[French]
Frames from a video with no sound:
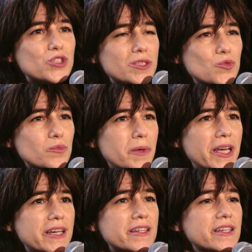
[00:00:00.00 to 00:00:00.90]
Vous en
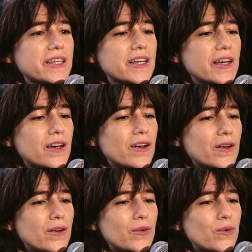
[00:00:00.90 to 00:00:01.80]
parlez en ce moment dans les
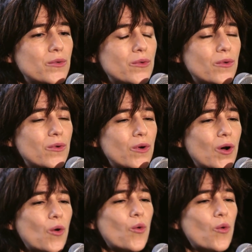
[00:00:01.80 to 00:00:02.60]
interviews, librement,